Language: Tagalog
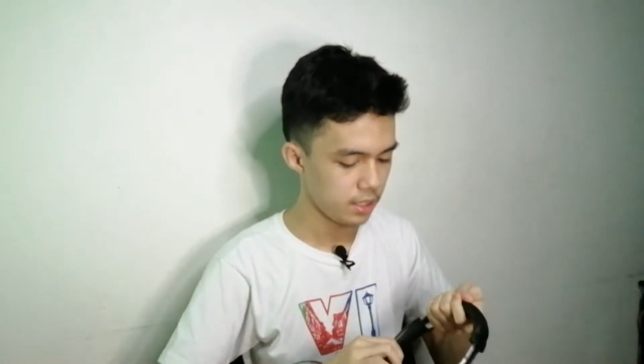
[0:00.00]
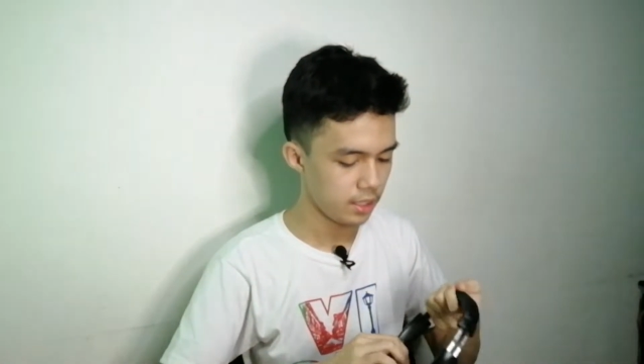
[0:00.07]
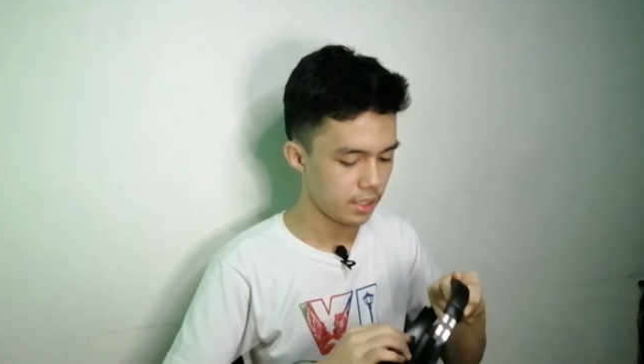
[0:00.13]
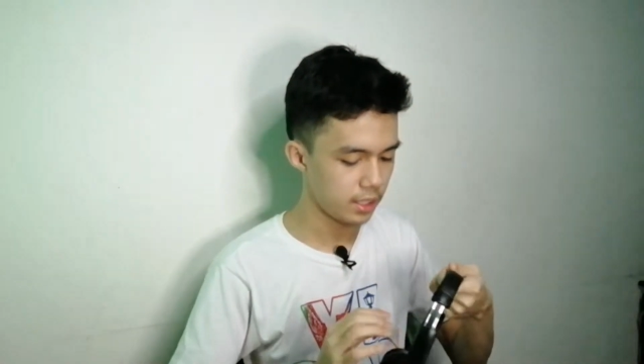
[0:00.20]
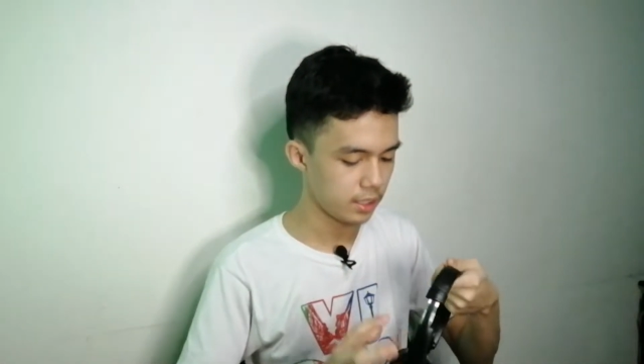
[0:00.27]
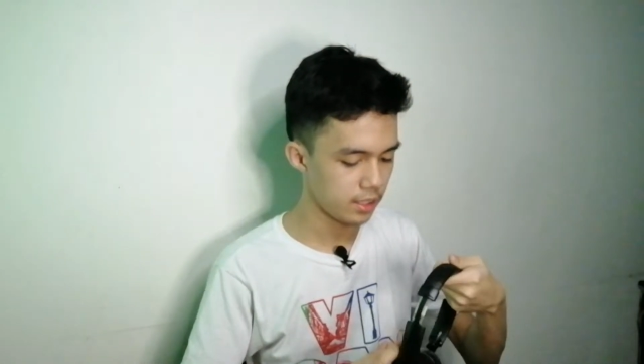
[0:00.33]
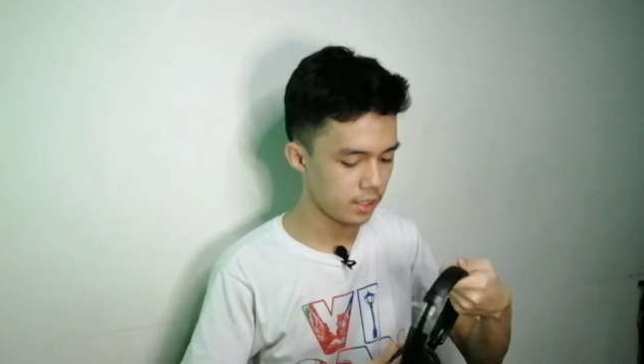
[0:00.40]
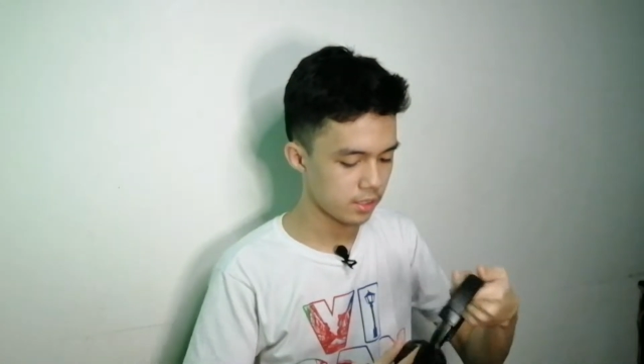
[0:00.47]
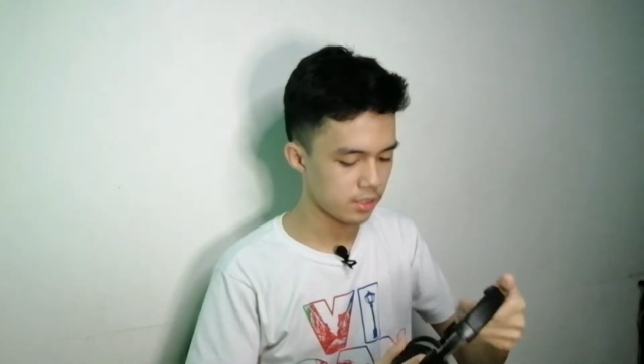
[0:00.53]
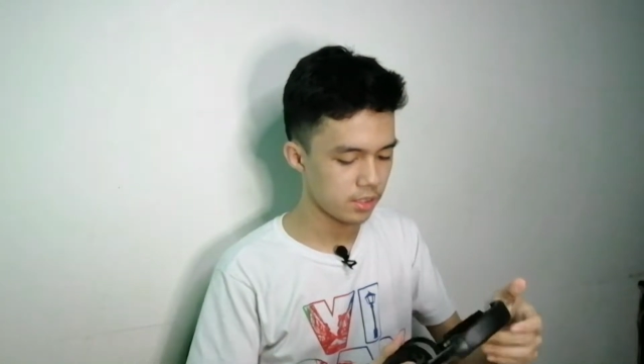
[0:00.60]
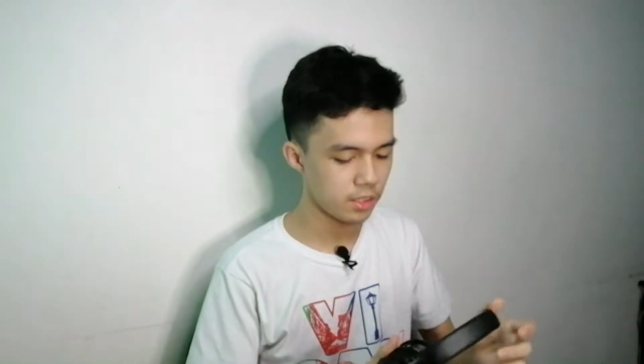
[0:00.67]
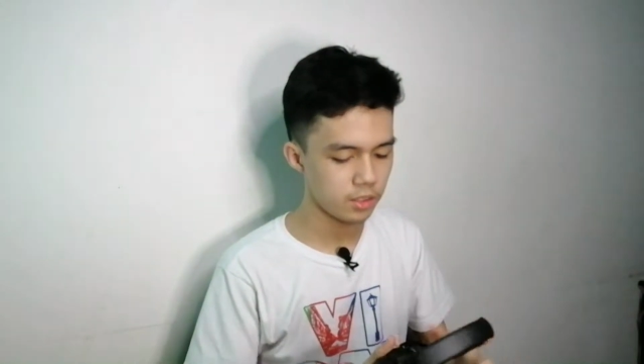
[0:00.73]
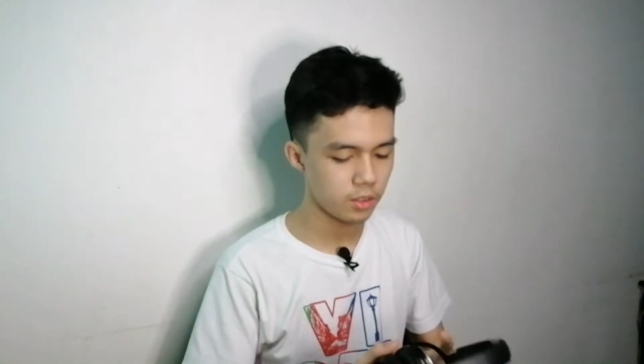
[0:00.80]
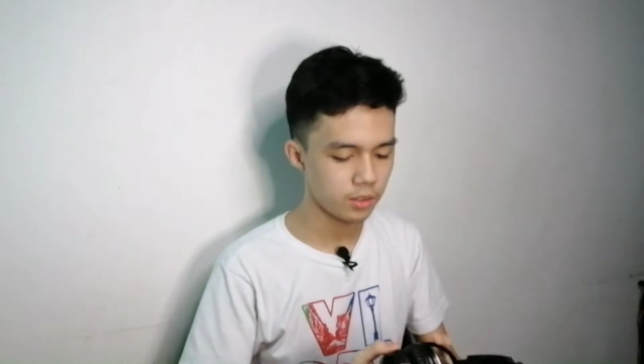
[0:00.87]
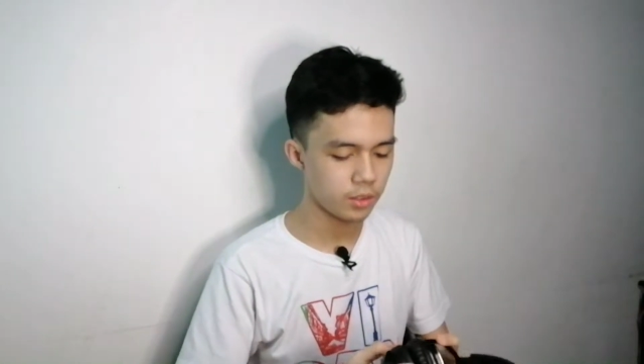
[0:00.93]
Natin
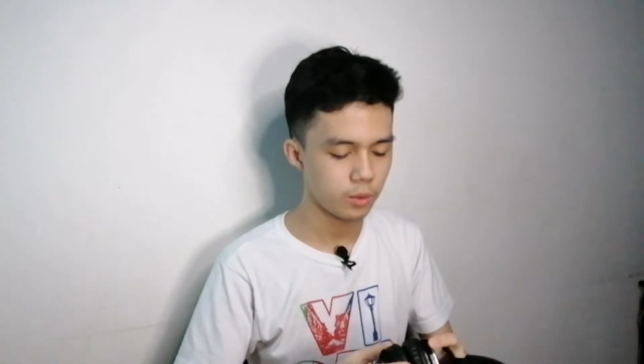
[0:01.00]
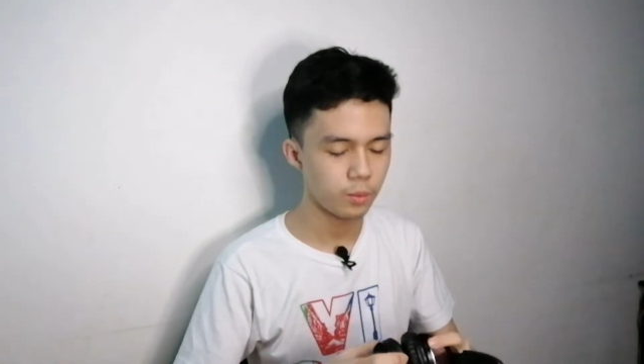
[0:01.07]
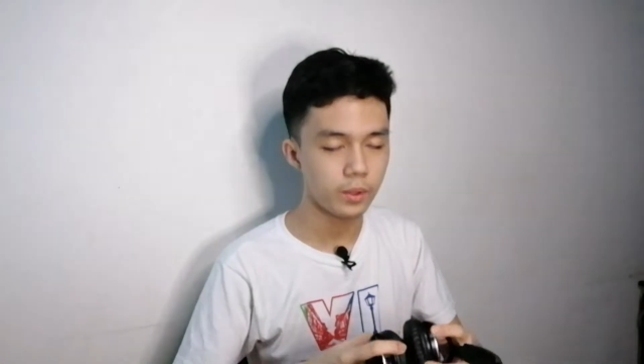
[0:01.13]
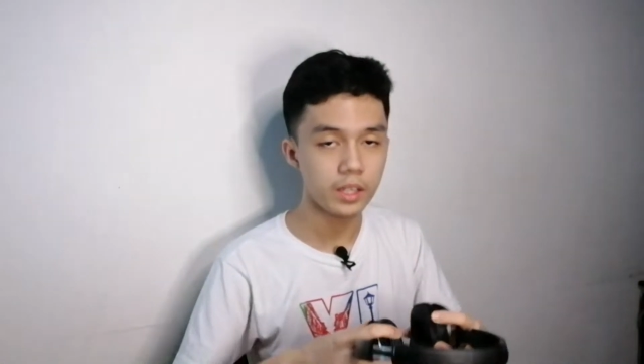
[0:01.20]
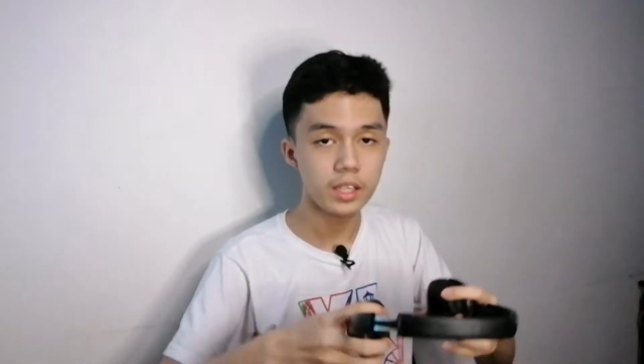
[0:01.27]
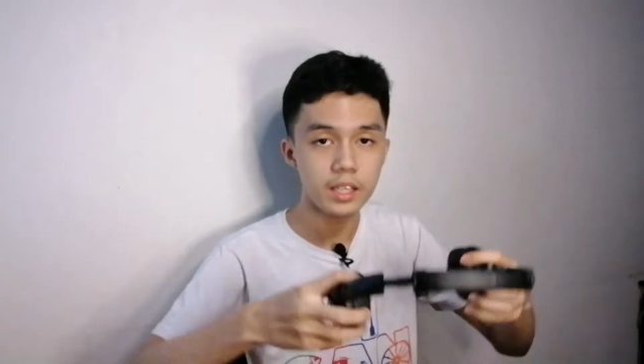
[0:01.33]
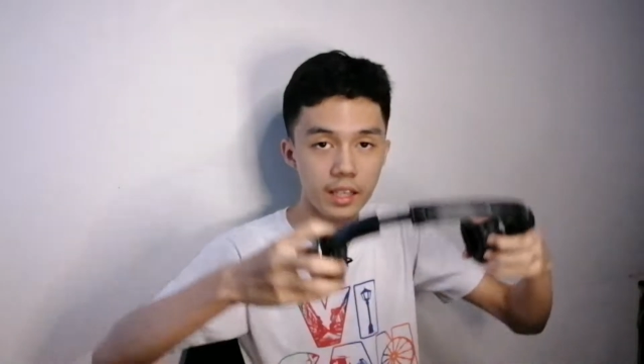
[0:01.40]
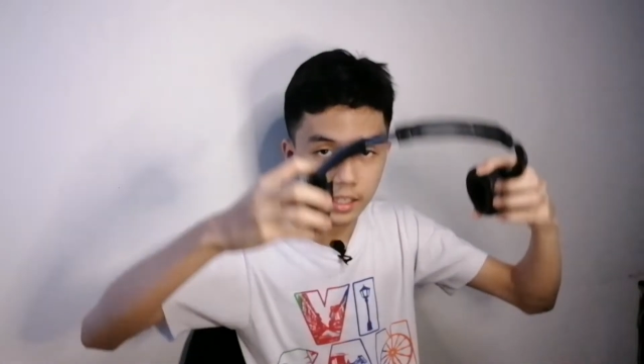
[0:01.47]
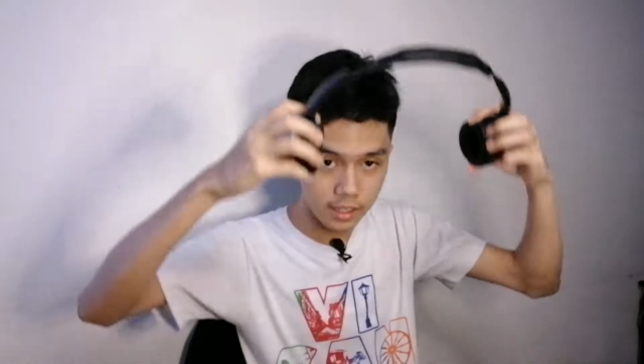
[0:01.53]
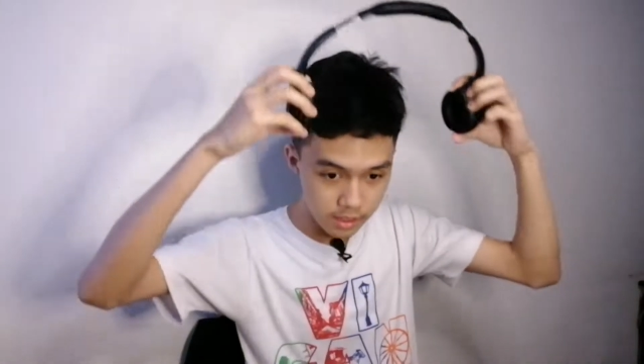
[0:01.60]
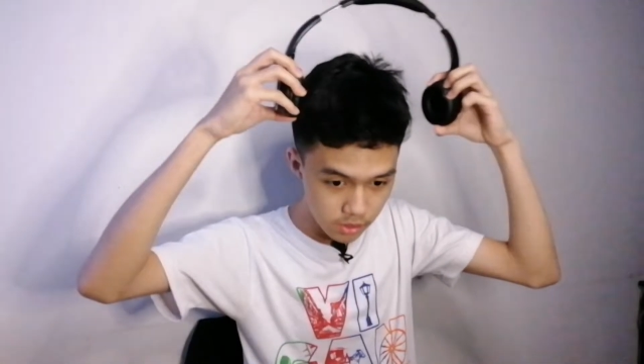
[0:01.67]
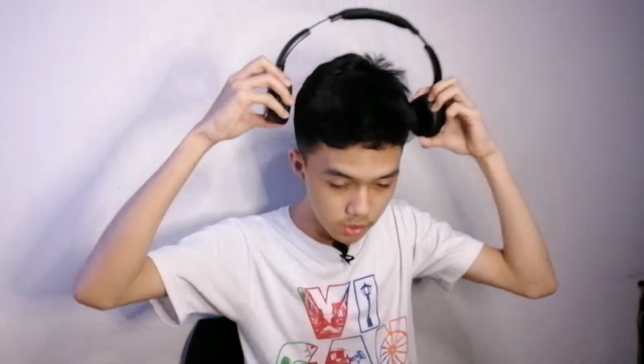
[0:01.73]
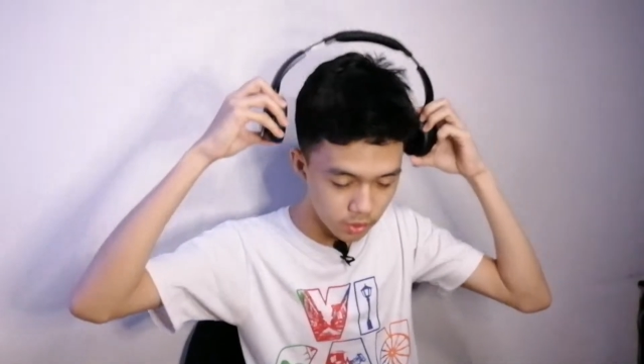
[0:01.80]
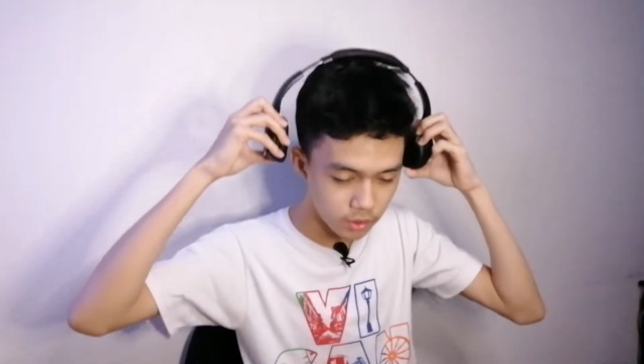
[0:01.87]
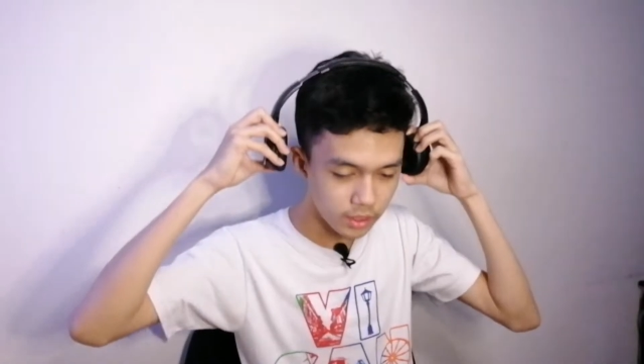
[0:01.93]
extend all the way
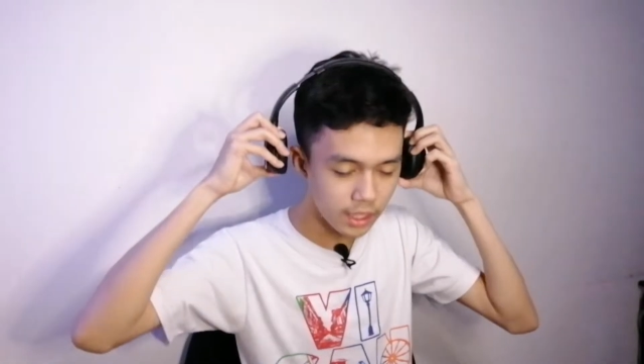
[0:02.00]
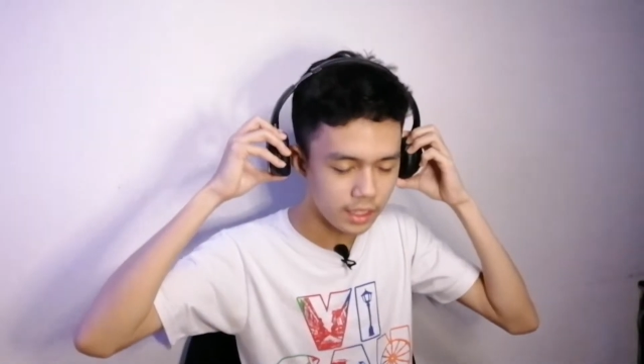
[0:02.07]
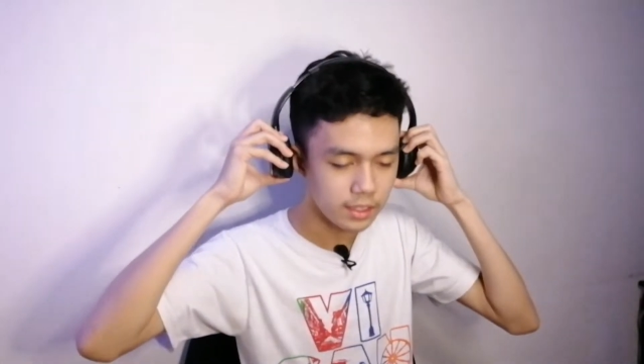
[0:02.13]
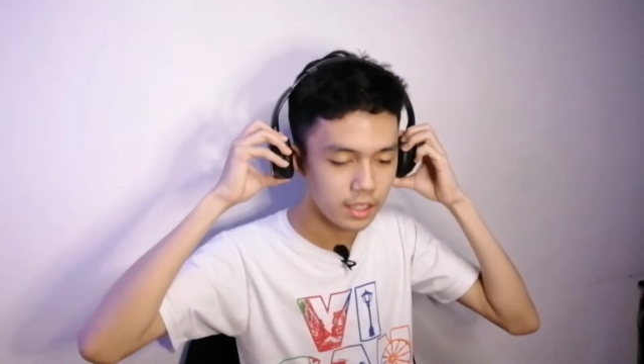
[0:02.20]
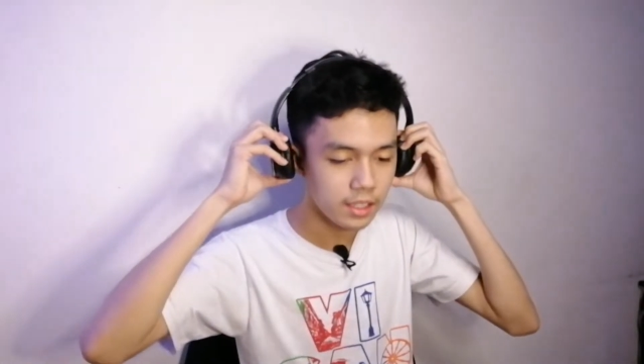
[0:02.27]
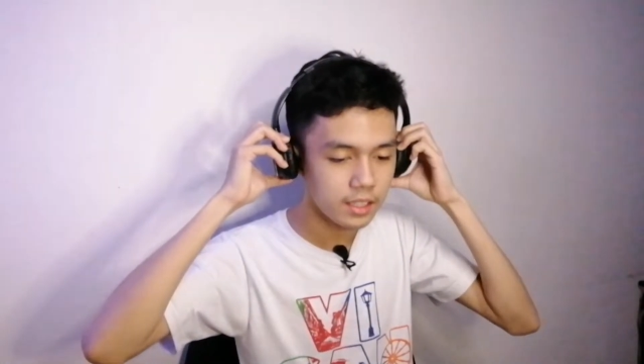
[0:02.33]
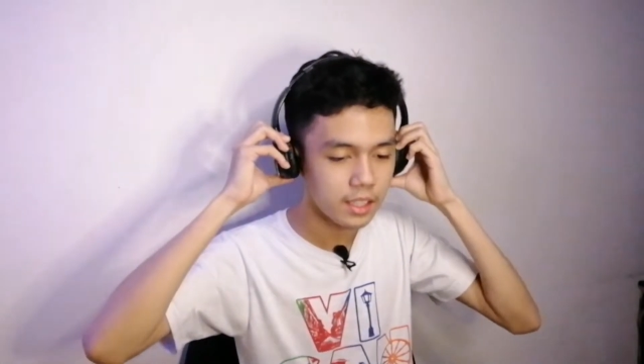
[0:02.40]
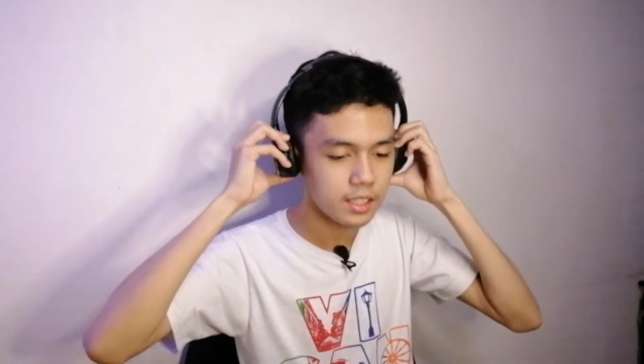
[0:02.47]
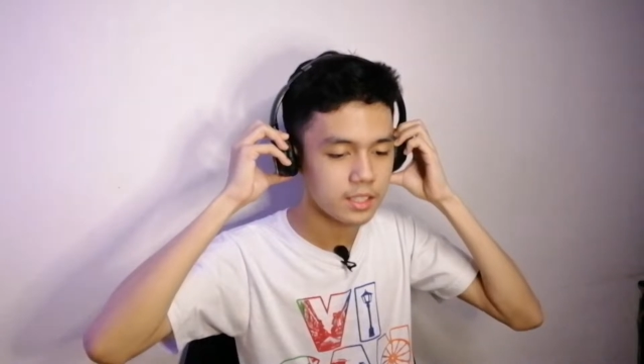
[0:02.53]
and suot natin.